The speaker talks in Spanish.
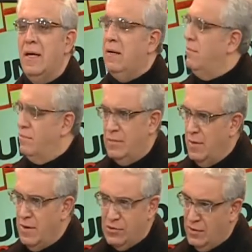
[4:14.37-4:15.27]
eh,
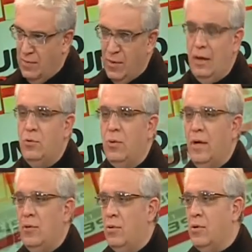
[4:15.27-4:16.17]
diversos tipos de
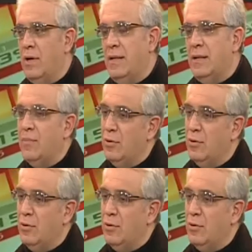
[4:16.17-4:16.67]
edulcorantes.